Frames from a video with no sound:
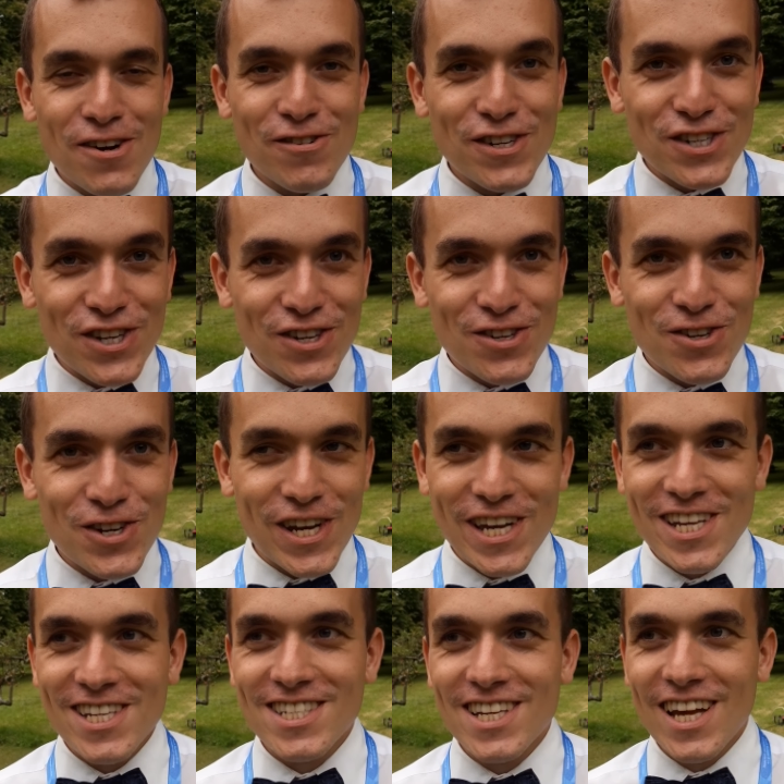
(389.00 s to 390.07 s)
również
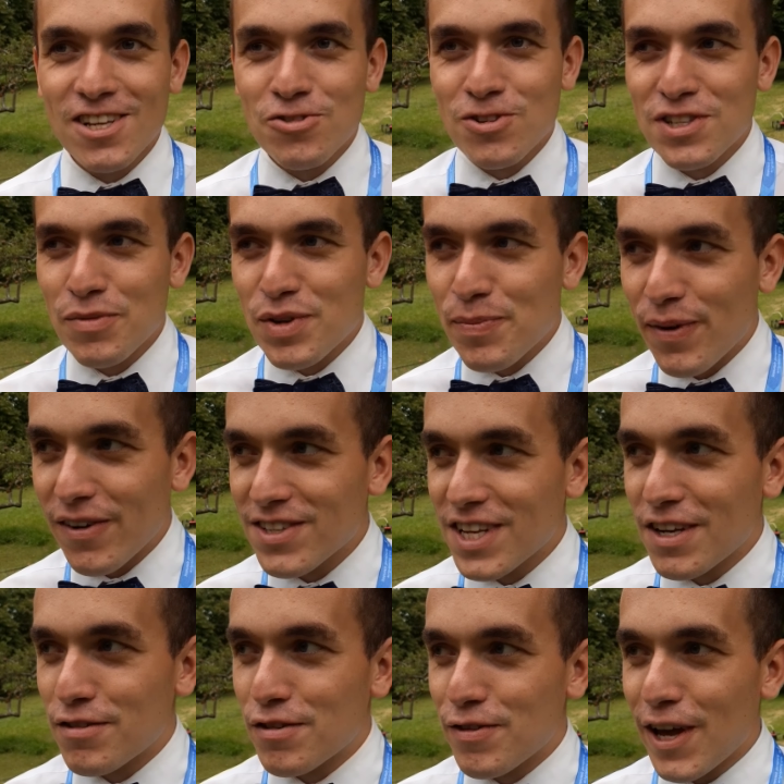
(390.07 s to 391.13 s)
dziękuję za to, za
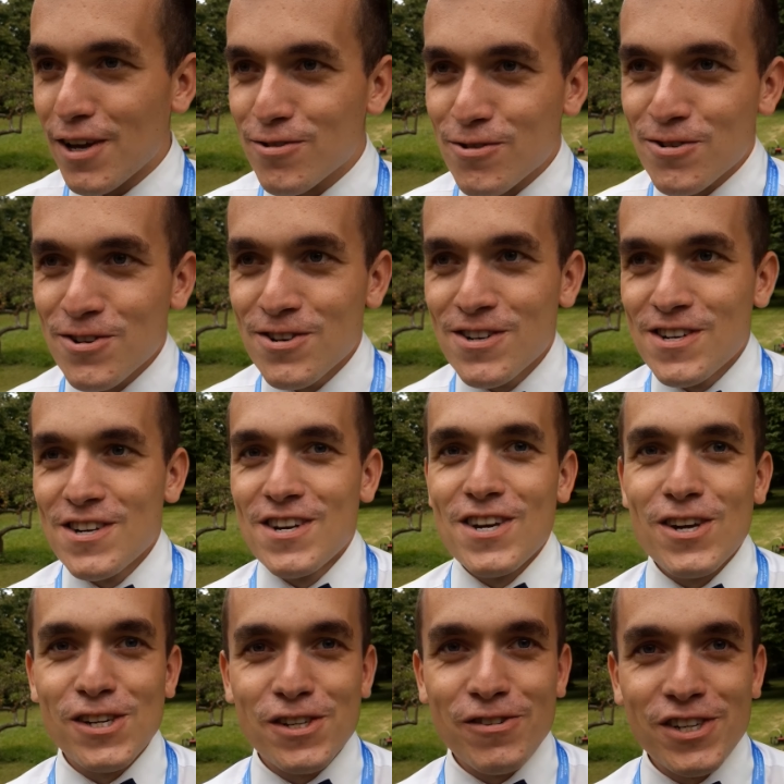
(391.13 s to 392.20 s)
przeprowadzenie wywiadu.
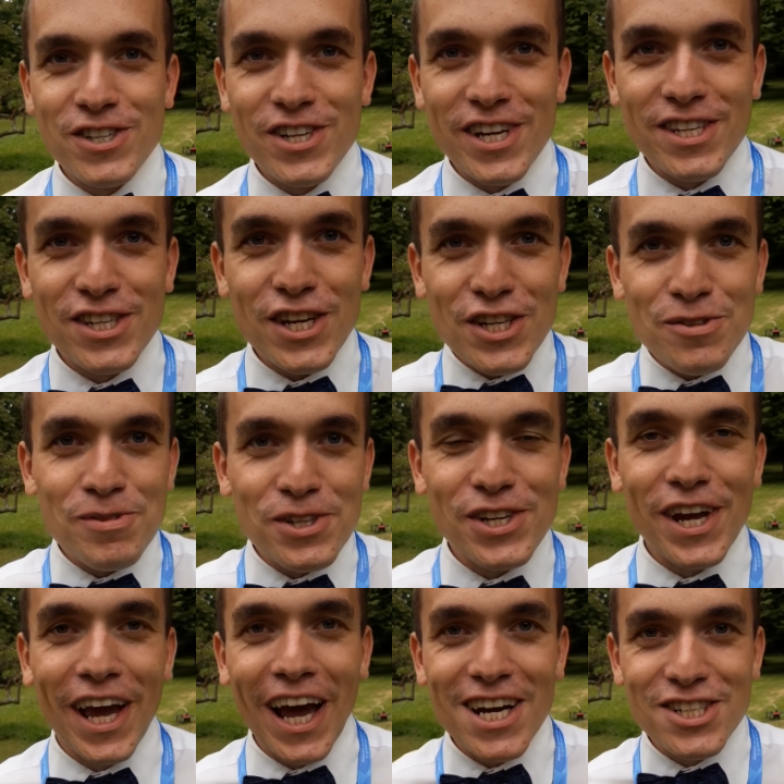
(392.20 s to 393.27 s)
I oczywiście cieszmy
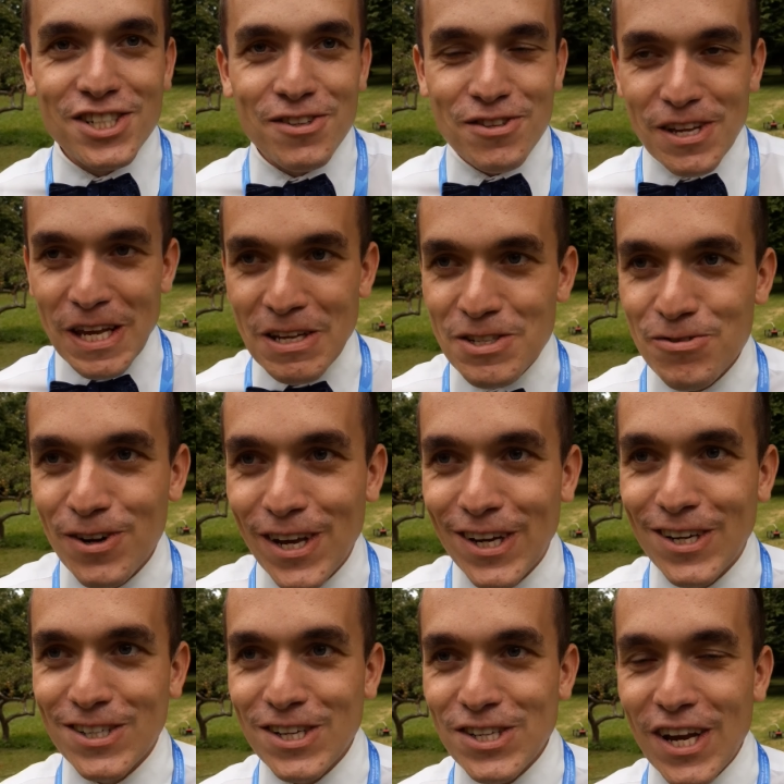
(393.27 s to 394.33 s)
się każdy dniem
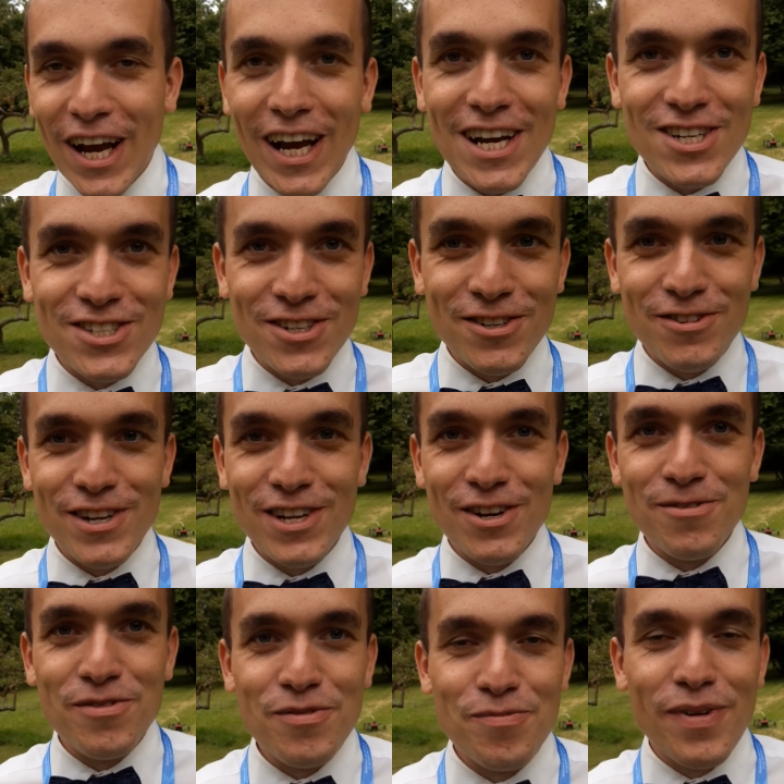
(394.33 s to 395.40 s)
swojego życia, A każdą chwilą.
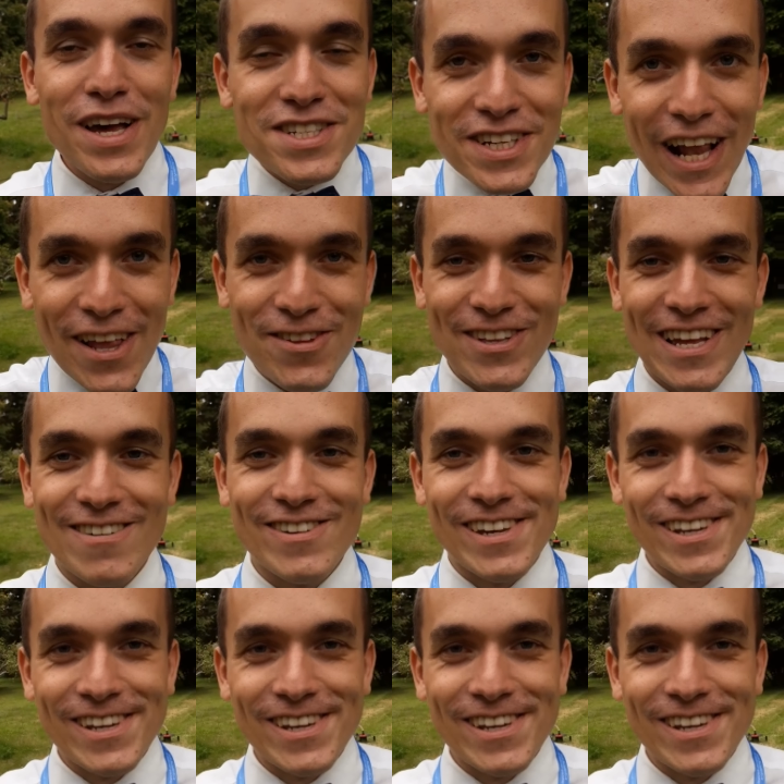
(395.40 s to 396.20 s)
I jeszcze chciałbym